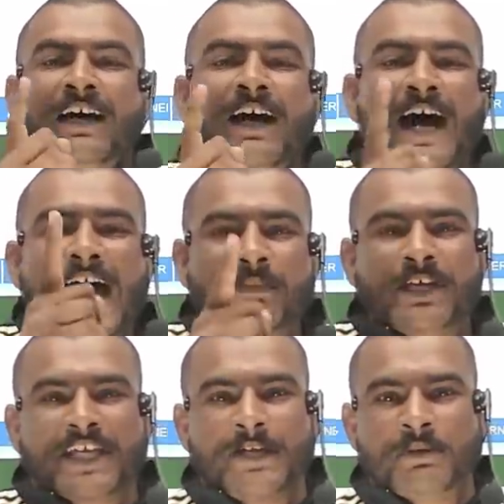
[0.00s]
आर्मी
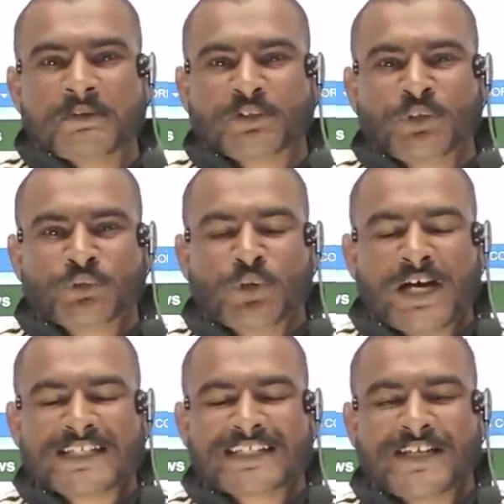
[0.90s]
अकेडमी पर दोस्तों
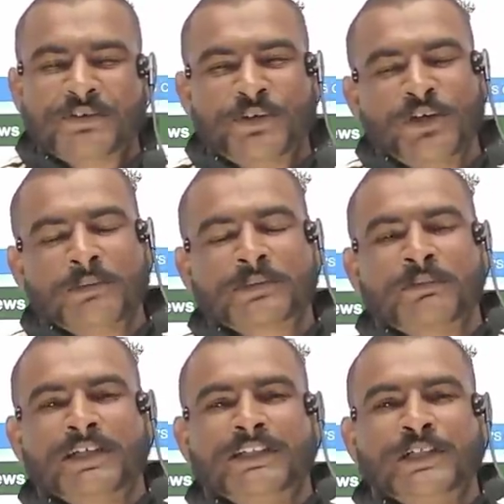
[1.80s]
आज का ये वीडियो आप सभी
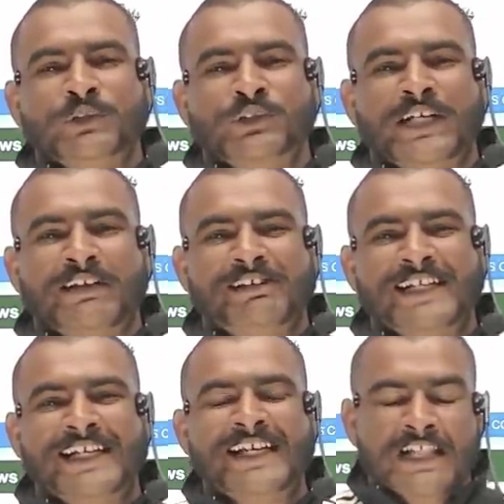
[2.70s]
का दिल खुश करने वाला है